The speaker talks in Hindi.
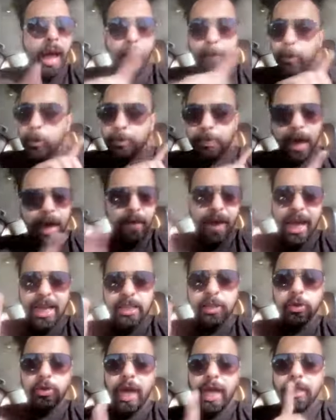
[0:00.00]
हम उस पर
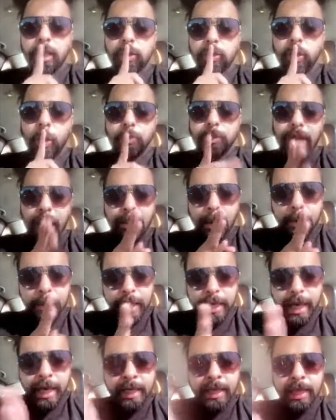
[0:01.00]
आवाज नहीं उठाते चुपचाप
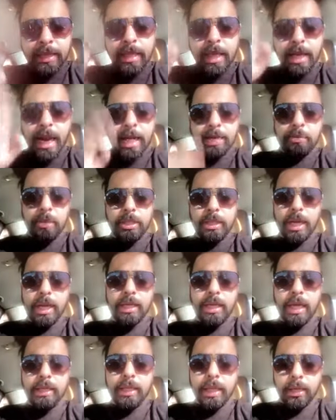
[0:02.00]
अपने घर के अंदर रात में
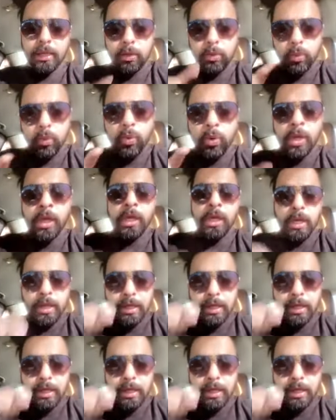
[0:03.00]
चले जाते हैं क्यों